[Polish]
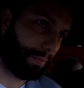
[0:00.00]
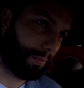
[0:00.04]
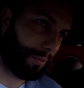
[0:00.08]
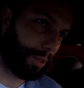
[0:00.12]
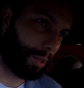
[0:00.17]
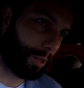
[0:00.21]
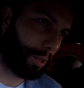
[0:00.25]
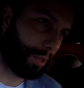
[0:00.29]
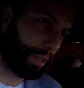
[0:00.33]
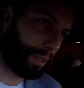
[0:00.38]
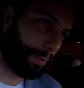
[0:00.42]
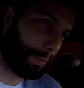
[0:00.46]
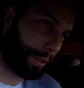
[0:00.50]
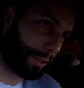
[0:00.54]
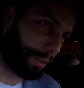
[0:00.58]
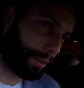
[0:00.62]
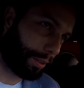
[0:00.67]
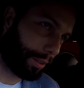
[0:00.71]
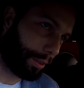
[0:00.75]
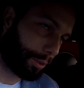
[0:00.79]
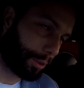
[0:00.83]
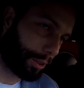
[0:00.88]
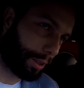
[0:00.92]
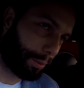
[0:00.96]
No to nie ma,
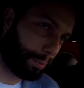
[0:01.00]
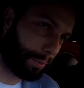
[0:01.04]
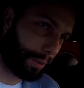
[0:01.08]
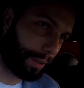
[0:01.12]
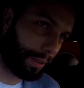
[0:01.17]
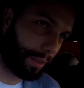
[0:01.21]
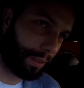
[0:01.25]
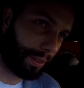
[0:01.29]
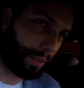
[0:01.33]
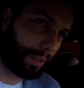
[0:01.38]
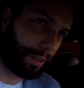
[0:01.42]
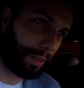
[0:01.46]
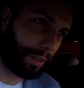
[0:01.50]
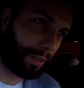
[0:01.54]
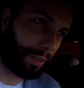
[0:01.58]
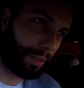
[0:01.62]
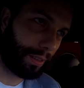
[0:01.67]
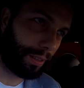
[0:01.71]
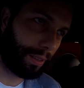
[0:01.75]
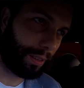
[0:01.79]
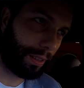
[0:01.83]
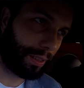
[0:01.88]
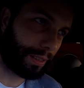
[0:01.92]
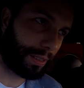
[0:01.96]
dojeżdżamy e,
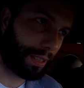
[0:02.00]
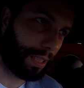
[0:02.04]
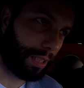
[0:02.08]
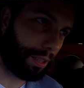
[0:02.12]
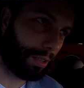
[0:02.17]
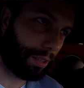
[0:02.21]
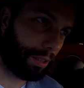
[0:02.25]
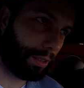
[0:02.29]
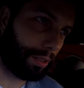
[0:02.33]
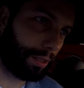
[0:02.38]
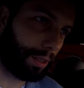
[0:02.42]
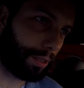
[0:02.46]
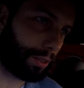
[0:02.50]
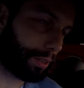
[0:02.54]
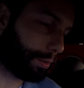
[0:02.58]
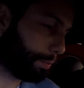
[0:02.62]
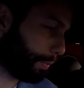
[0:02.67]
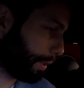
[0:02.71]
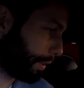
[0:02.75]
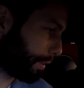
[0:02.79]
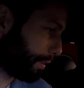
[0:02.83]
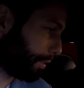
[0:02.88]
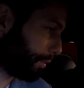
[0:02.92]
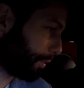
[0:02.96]
na stadion. Ja Ci
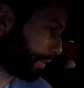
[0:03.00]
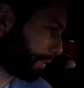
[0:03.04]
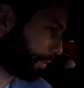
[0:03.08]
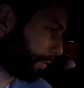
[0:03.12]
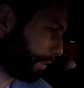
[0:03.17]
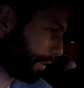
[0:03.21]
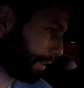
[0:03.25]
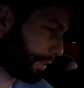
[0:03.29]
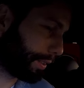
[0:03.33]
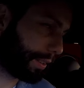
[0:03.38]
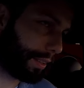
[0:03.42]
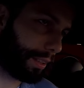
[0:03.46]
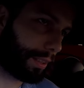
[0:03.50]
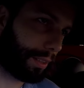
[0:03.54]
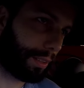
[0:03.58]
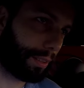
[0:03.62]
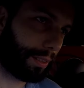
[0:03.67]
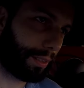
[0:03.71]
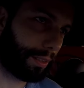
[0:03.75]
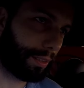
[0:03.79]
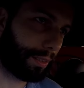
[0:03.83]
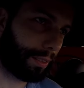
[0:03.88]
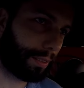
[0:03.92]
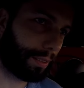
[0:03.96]
bardzo dziękuję za
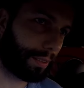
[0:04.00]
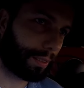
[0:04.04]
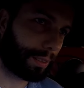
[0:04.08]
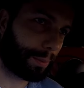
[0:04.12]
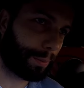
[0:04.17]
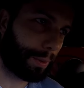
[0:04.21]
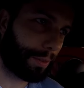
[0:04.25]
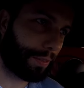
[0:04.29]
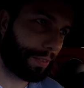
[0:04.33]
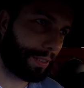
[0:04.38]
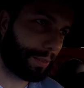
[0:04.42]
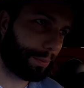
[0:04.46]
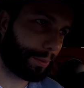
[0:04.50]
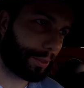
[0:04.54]
rozmowę.